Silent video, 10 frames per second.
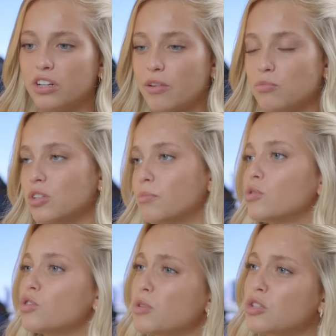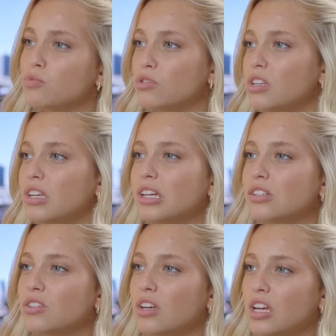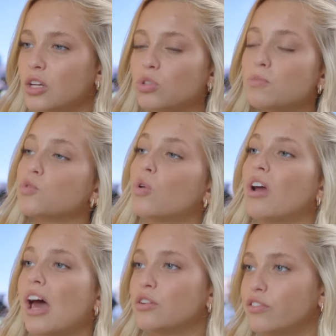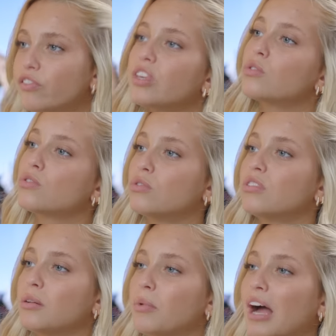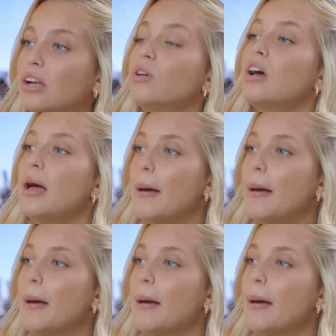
gravamos sempre nos mesmos dias, não temos um horário fixo de trabalho,